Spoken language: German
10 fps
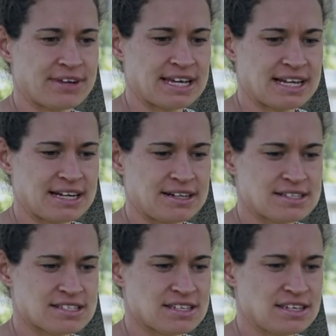weil
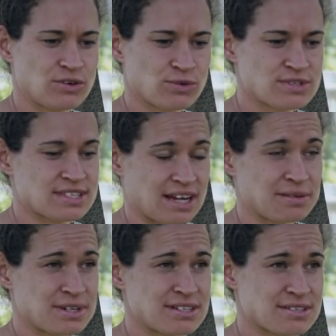sie uns
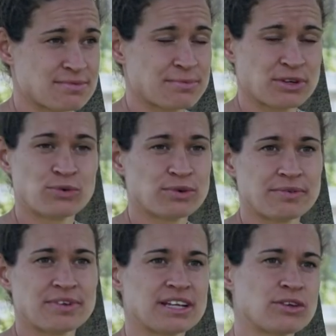damals, wie wir jung
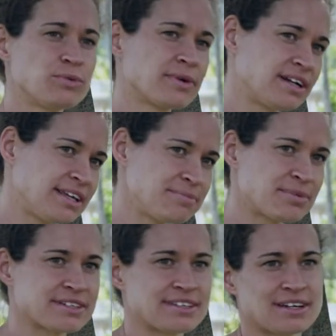waren, wirklich überall
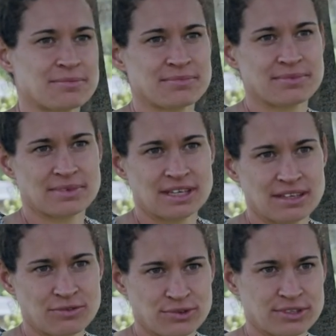hingebracht haben,
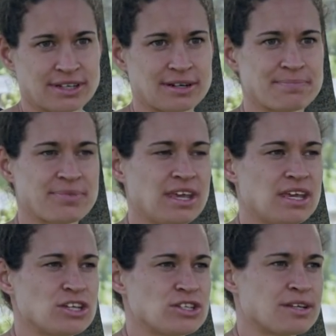hingeführt haben,
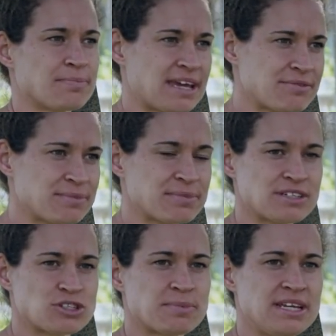dabei waren
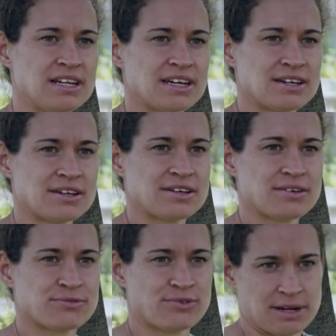bei den
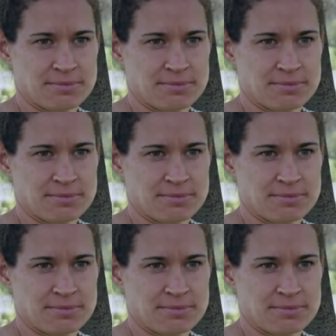Spielen. Vor